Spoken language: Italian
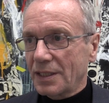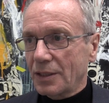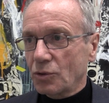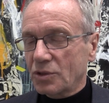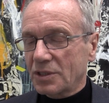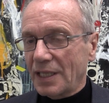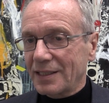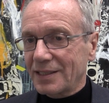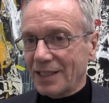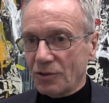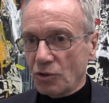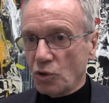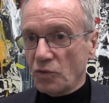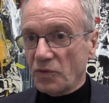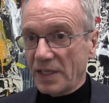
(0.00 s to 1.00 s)

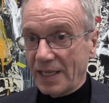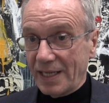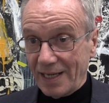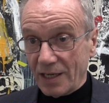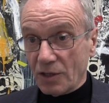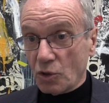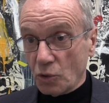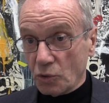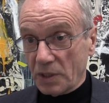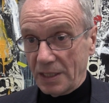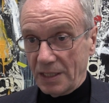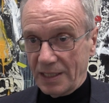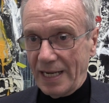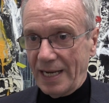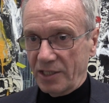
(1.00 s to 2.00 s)
dell'89 è ancora
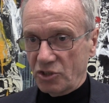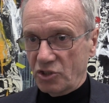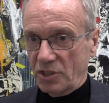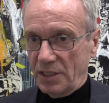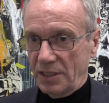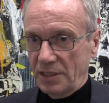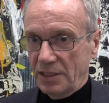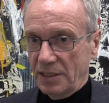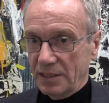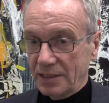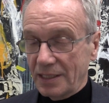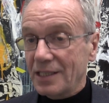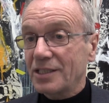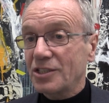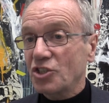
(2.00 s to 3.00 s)
in carcere,
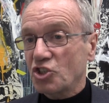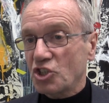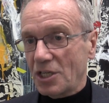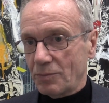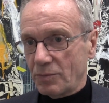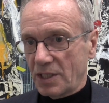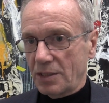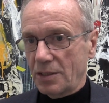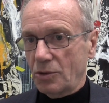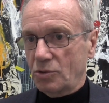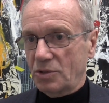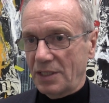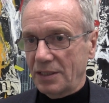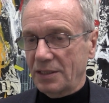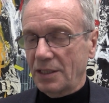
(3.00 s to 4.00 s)
nel dicembre
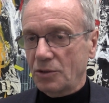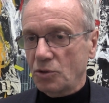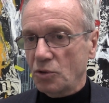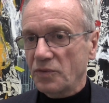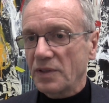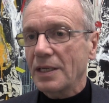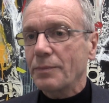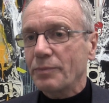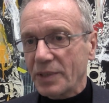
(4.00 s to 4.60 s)
dell'89 è